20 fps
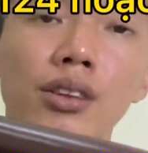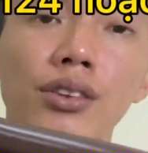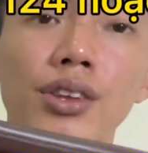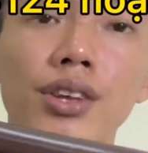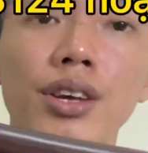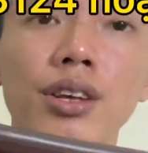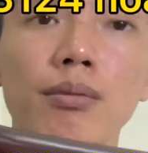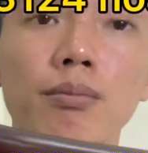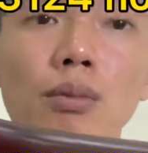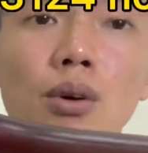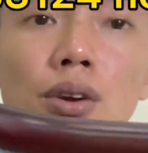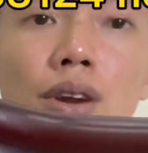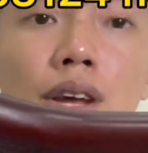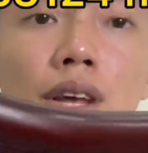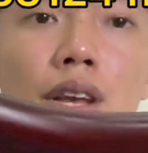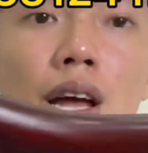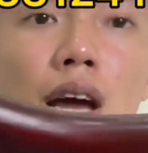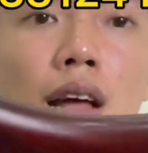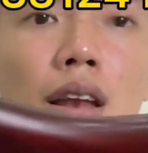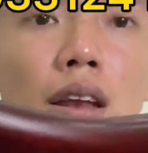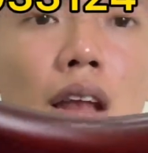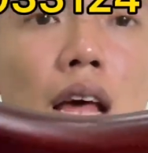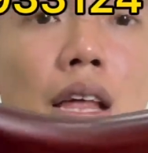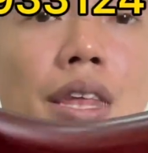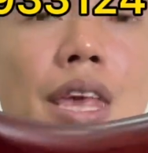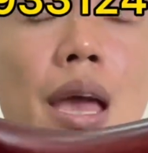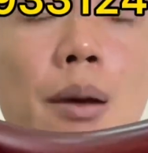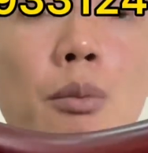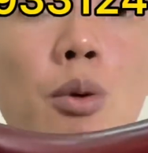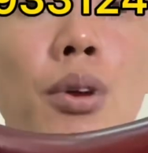thin body nè là
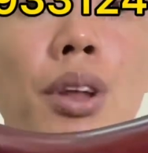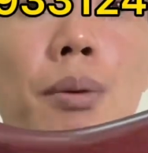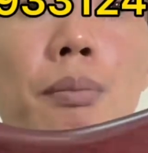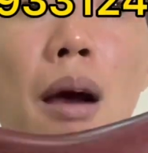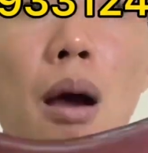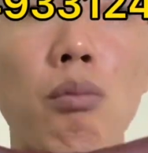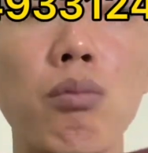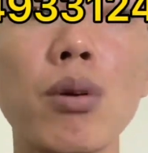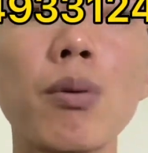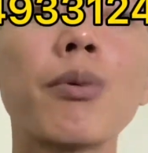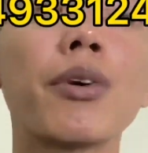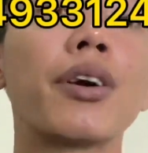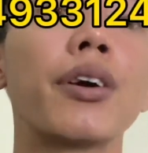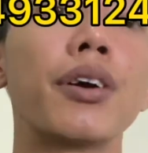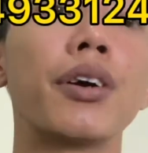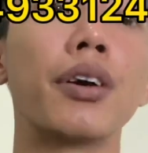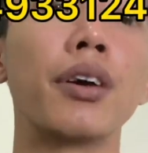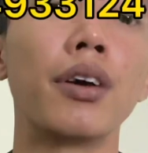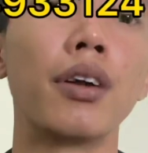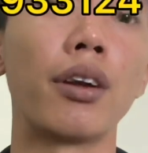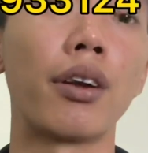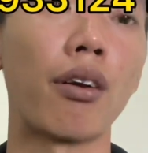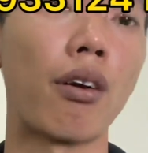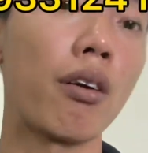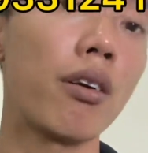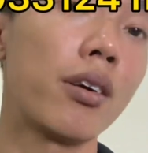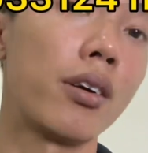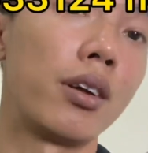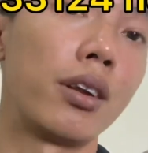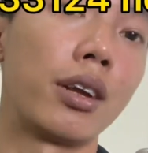dạng body mỏng á mọi người đó
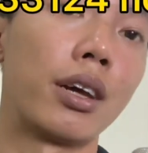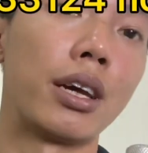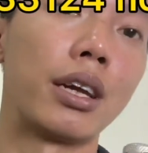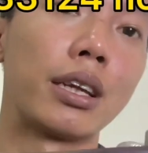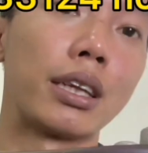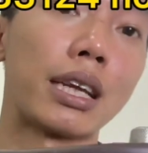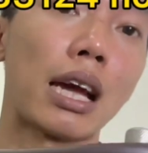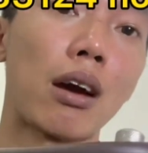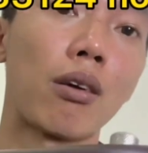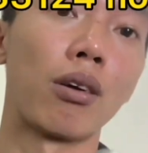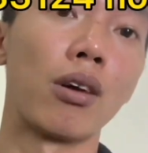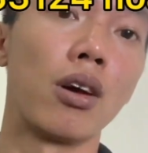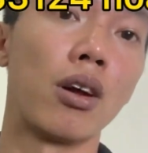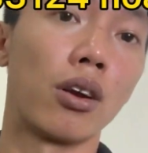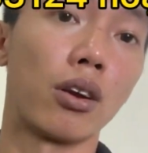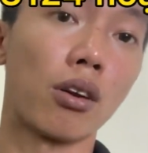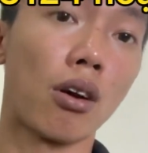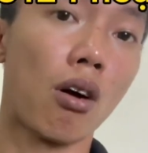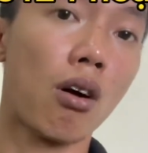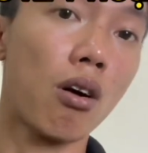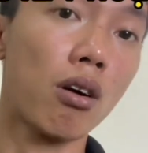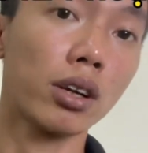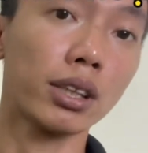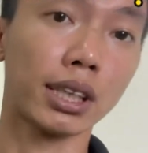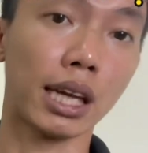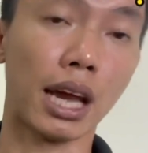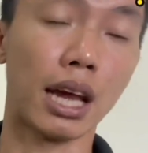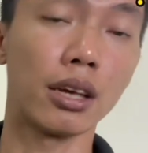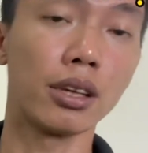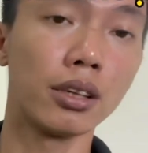thì sao nó
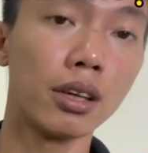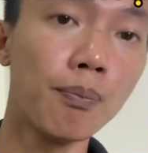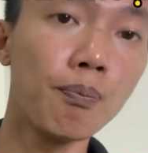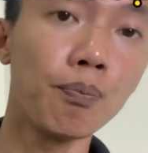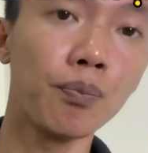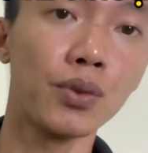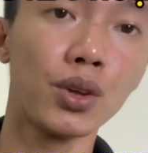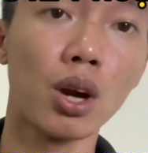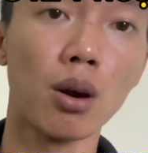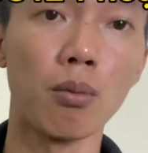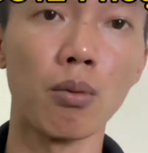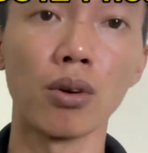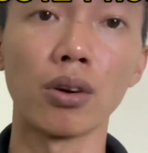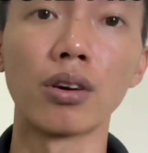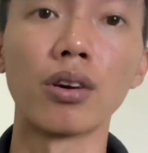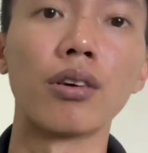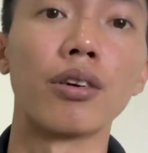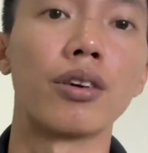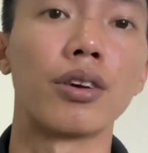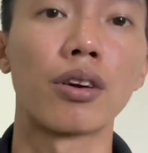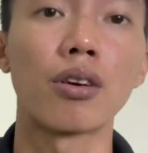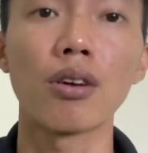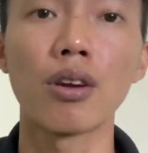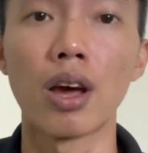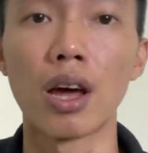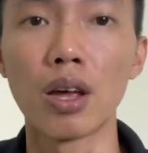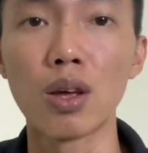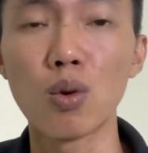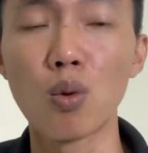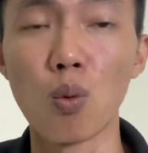sẽ giúp cho mọi người có
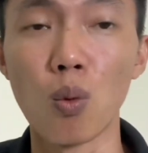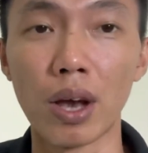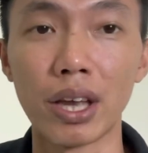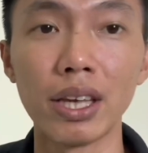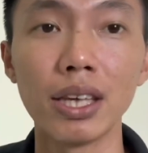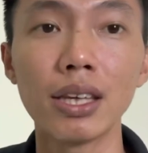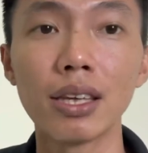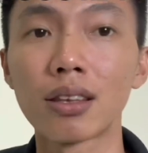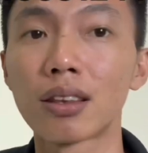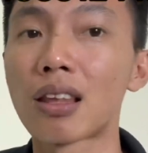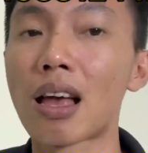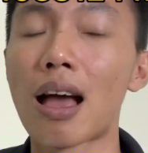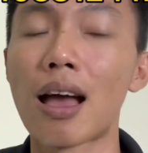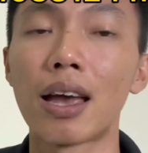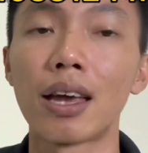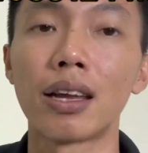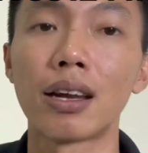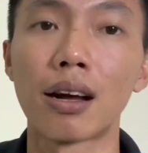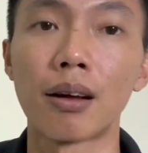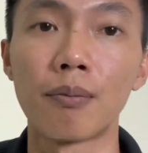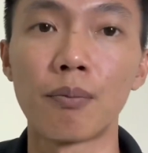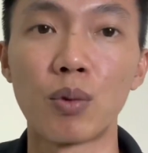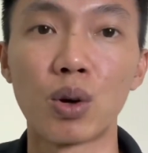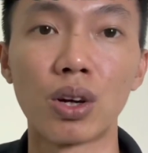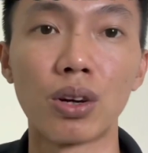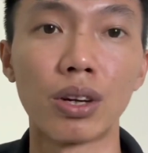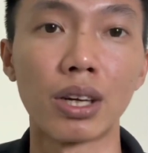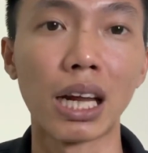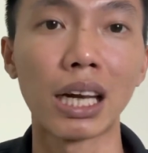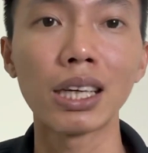thể quẩy trên tay nè mọi
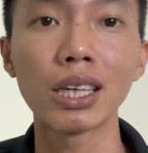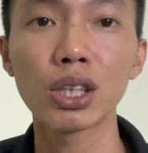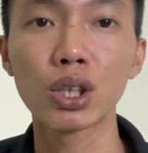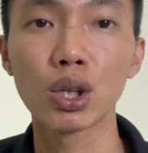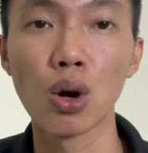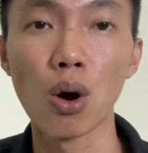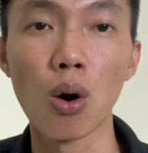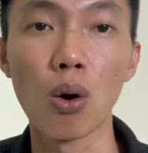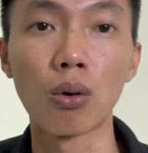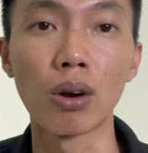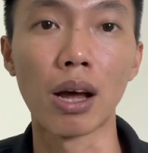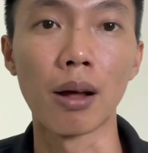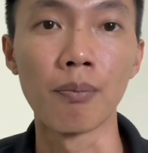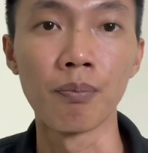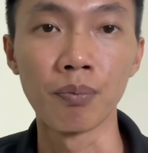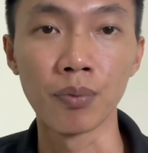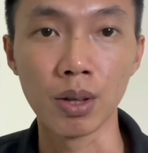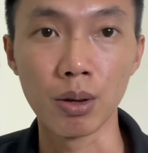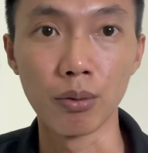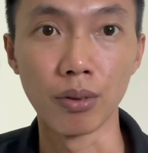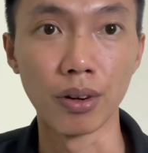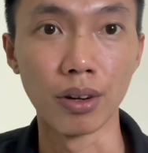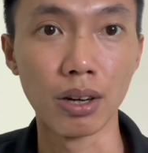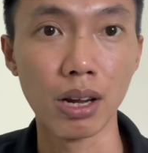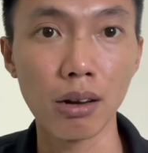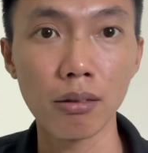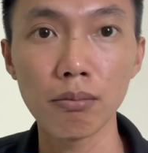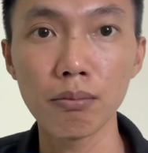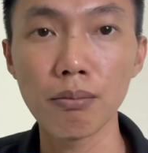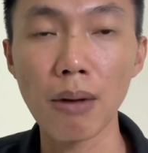người đánh xô nè mọi người
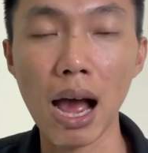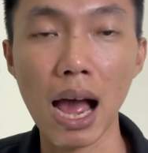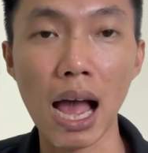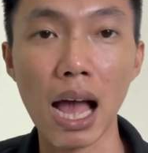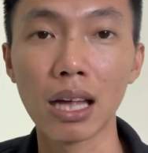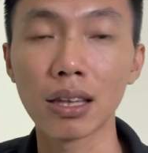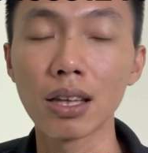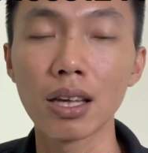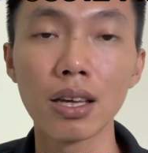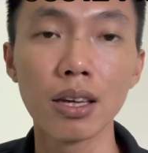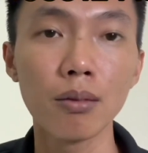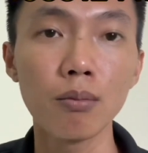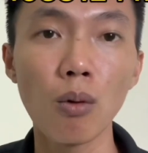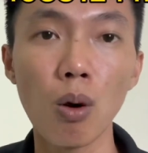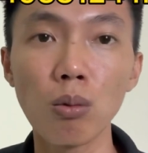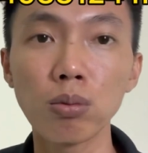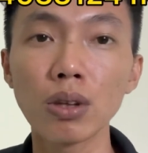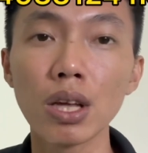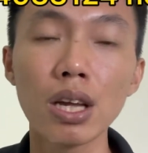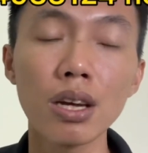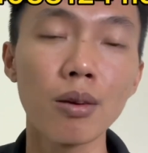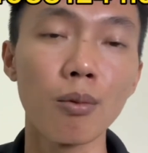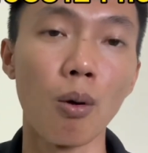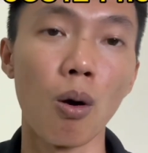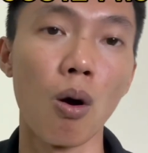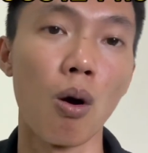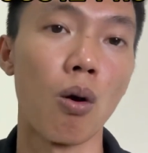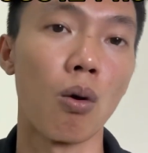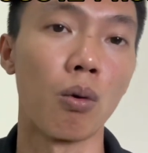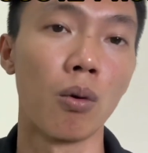đánh 3 tiếng 4 tiếng đồng
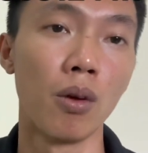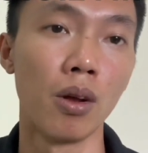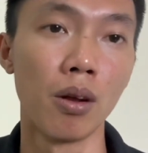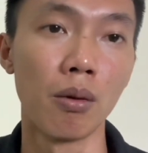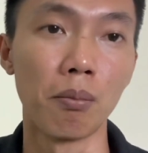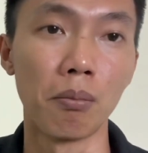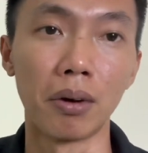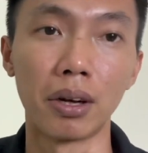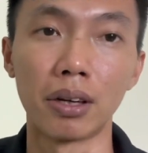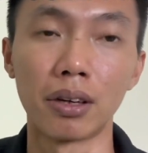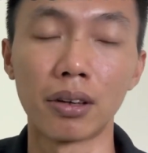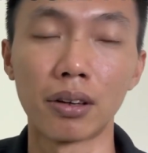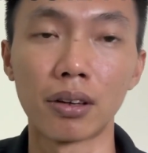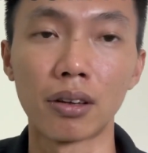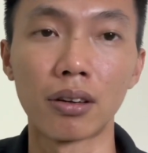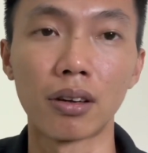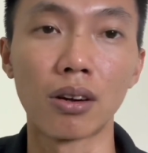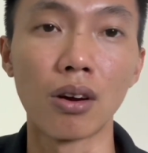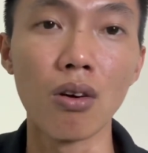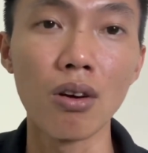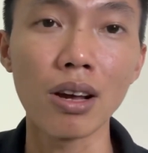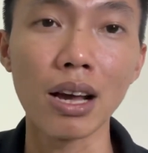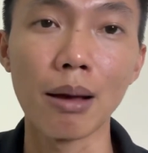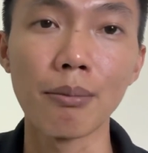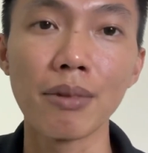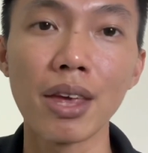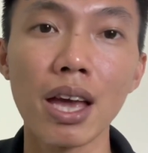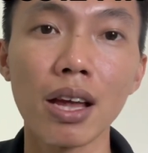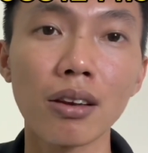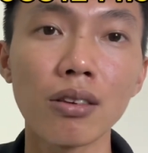hồ mình nó cảm
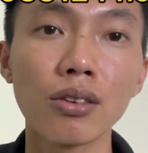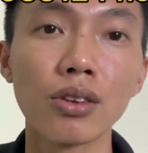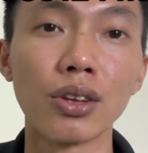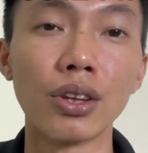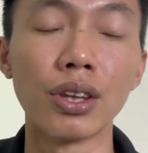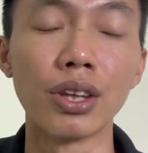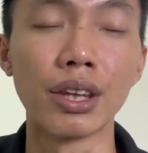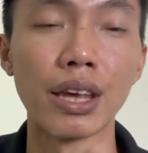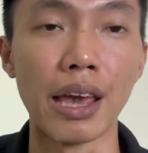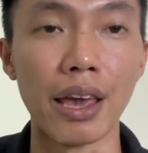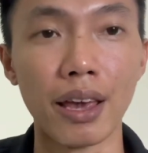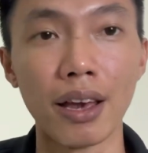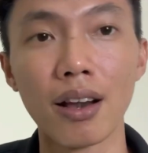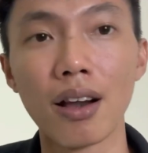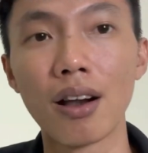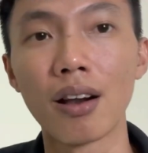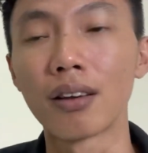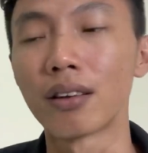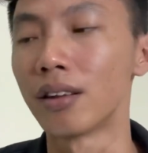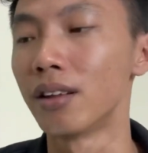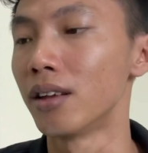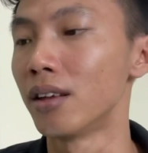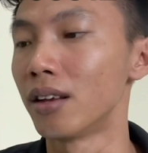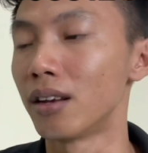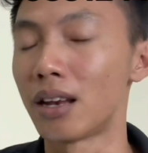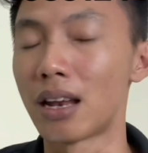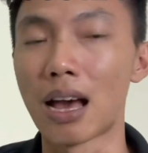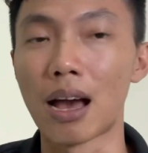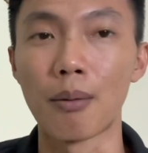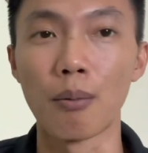giác nó nhẹ hơn
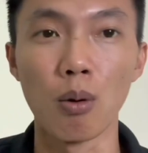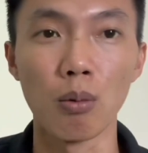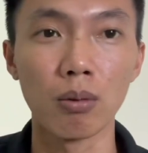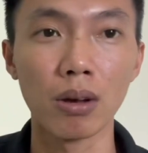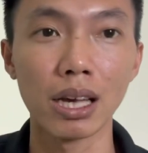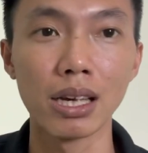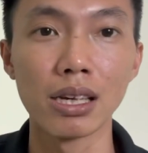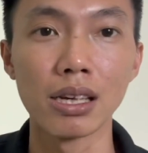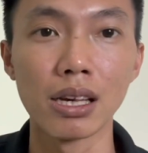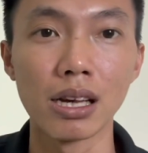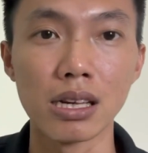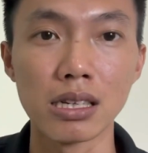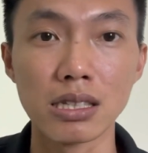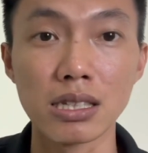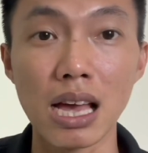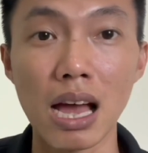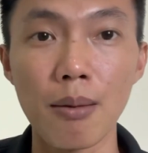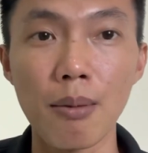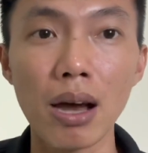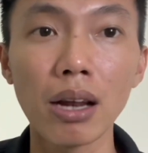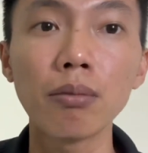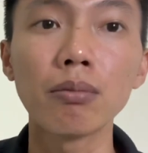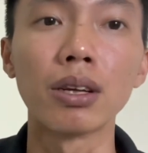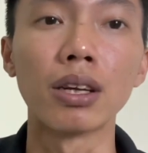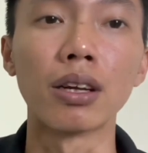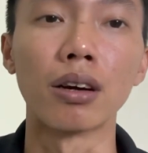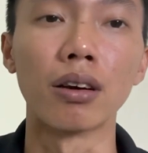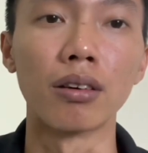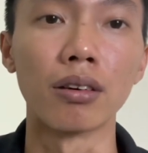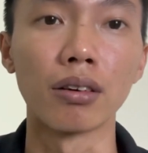là một cây à, da bát bình
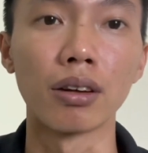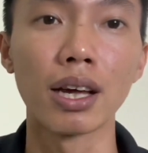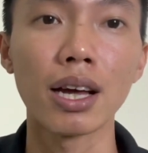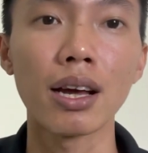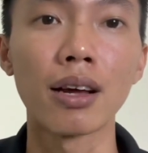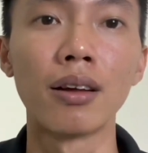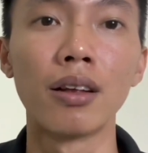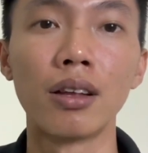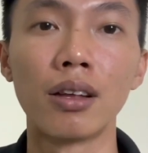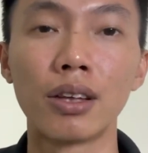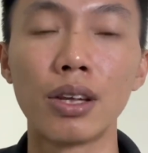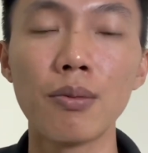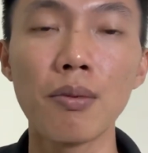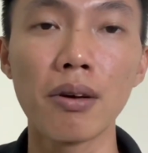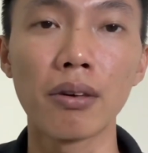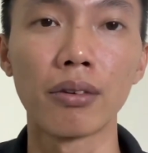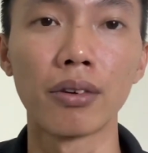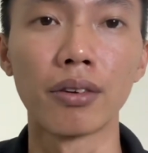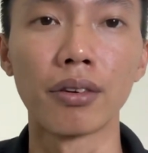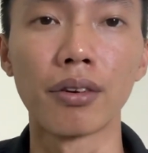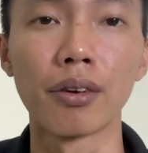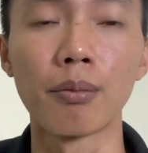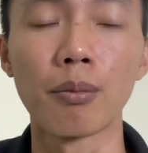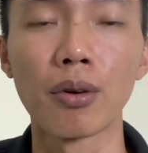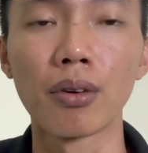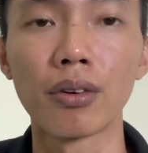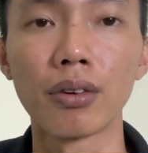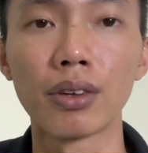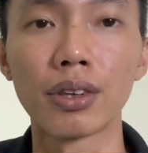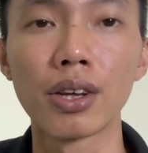thường ha nếu mà à, mọi
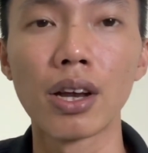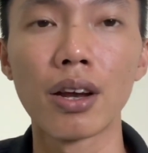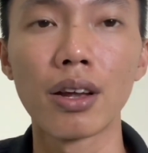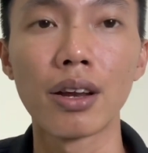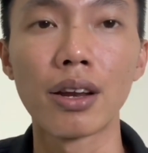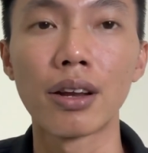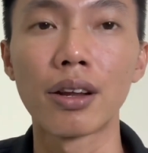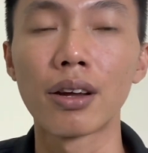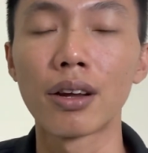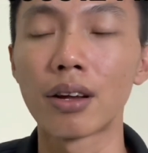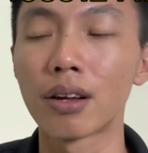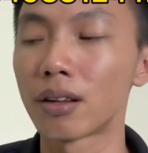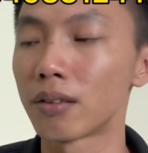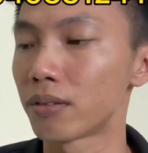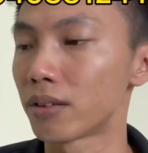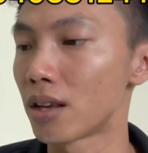người chơi à,